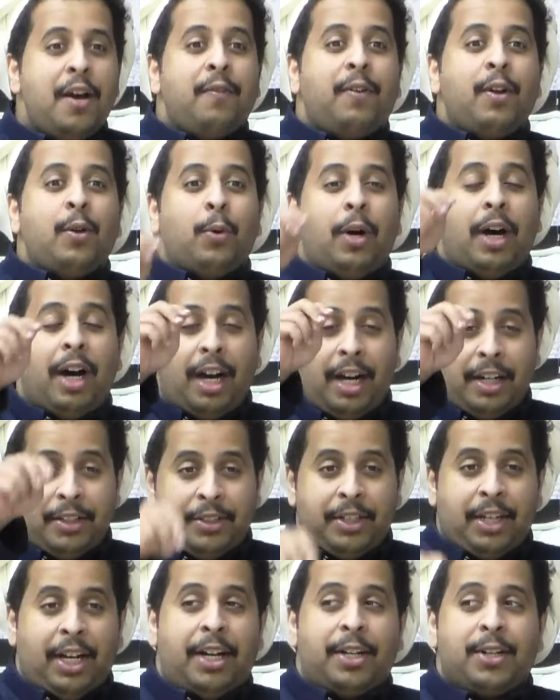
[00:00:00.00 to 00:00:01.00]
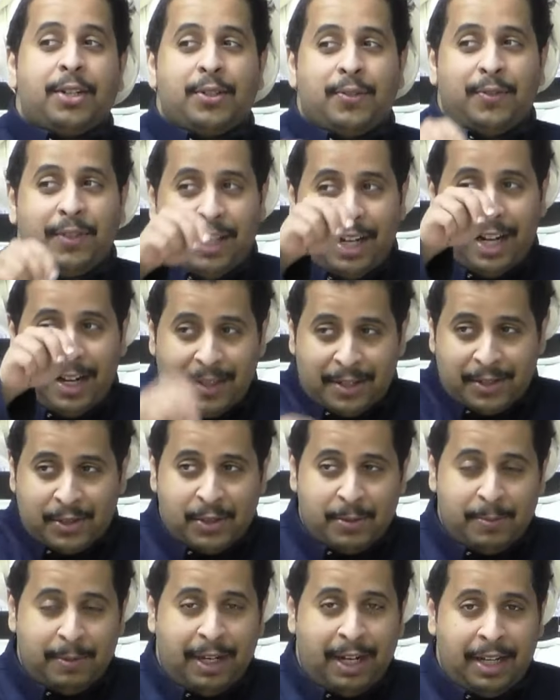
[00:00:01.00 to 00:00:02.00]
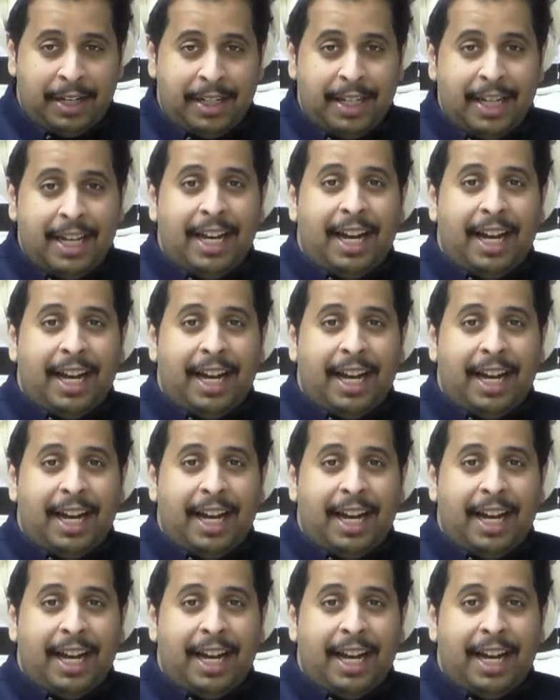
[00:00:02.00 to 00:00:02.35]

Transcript: فالواحد يحرص في هذا الزمان